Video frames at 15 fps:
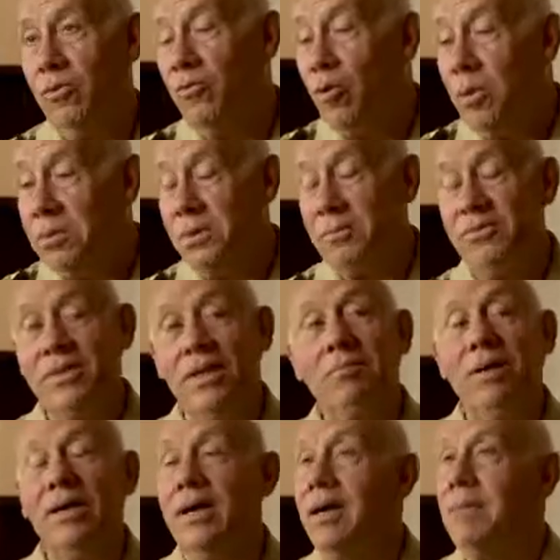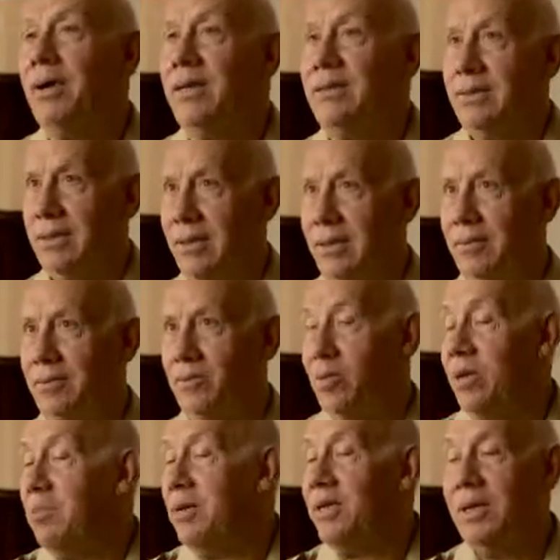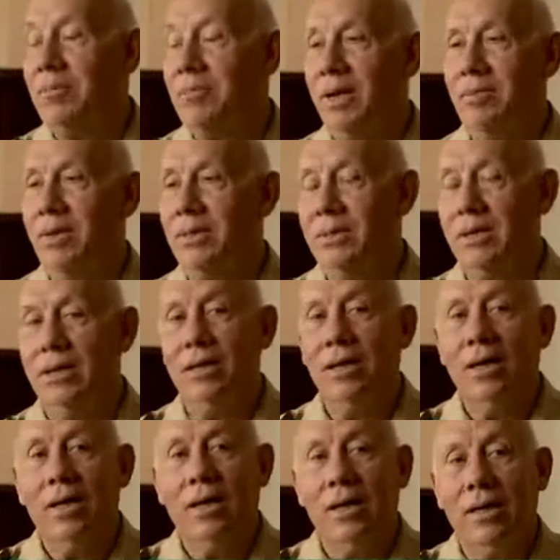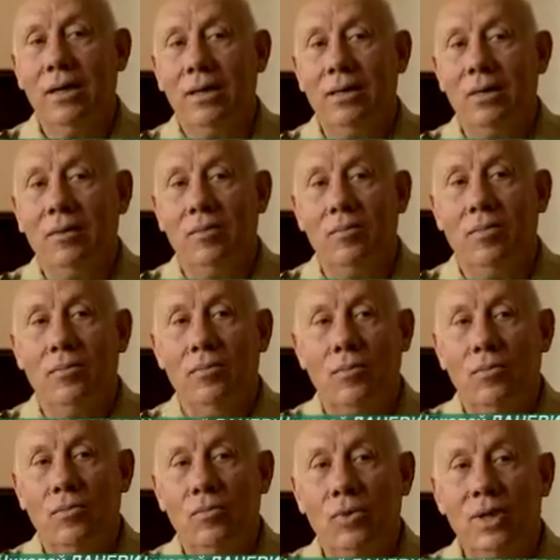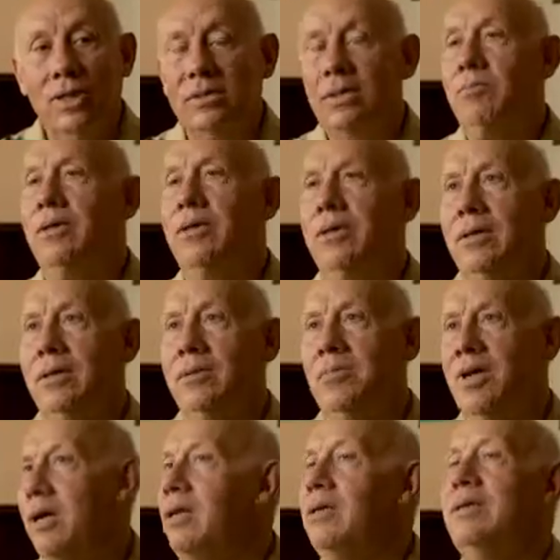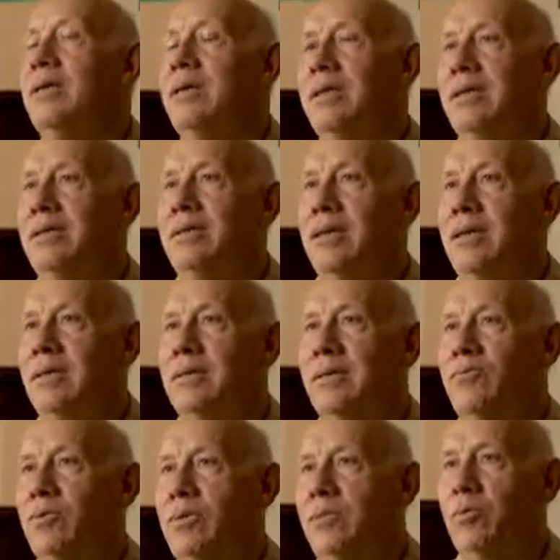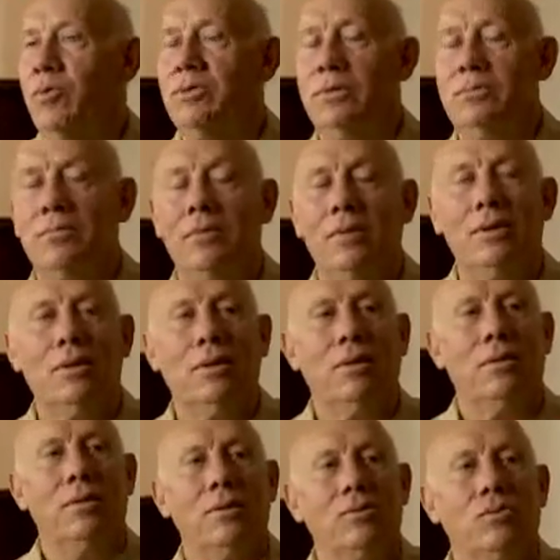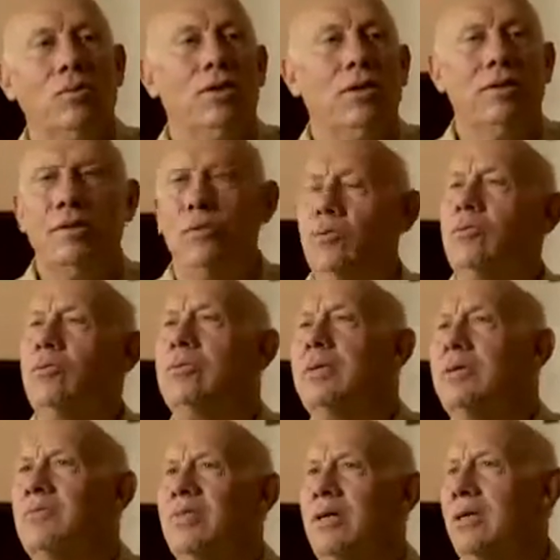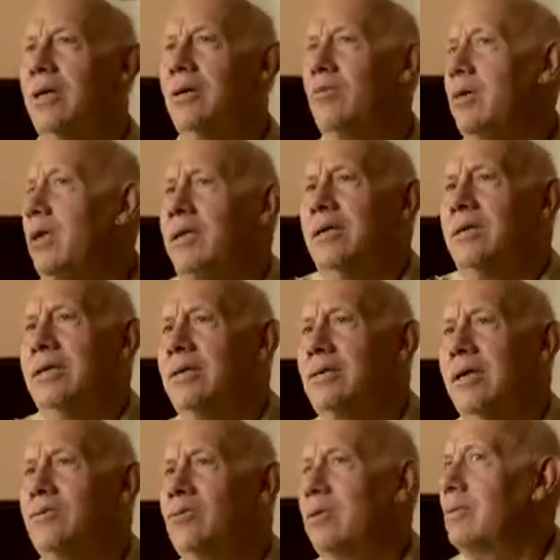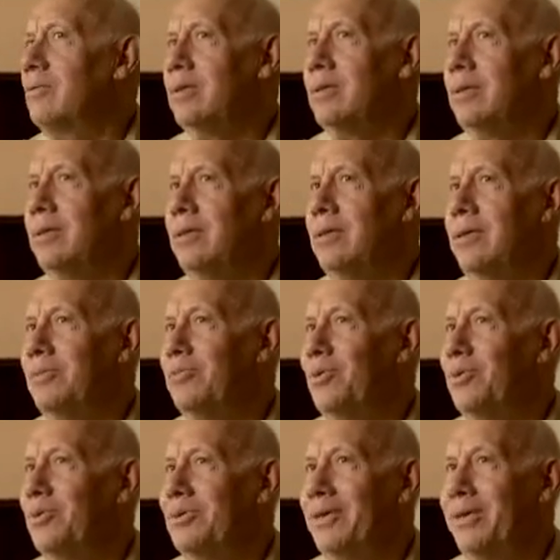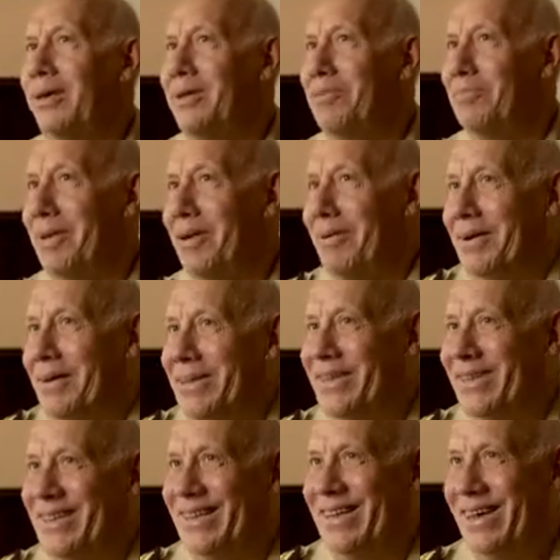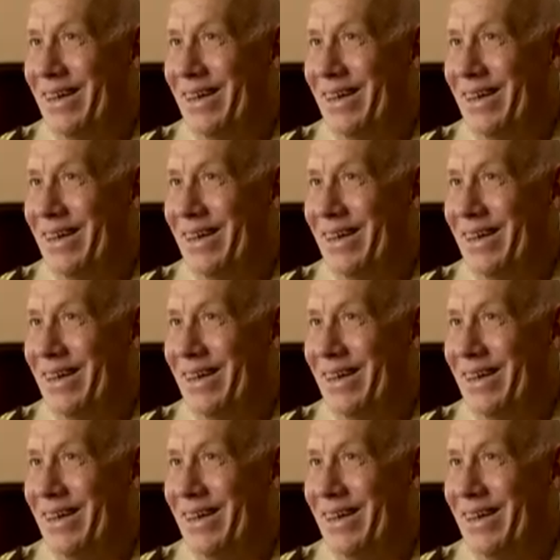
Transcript: В общем, все были романтики. Сюда пришли по романтике. Э, у нас не было меркантильных интересов. Вот, допустим, что я иду там за гранку. Я даже не знал, что это, я буду за гранплавание.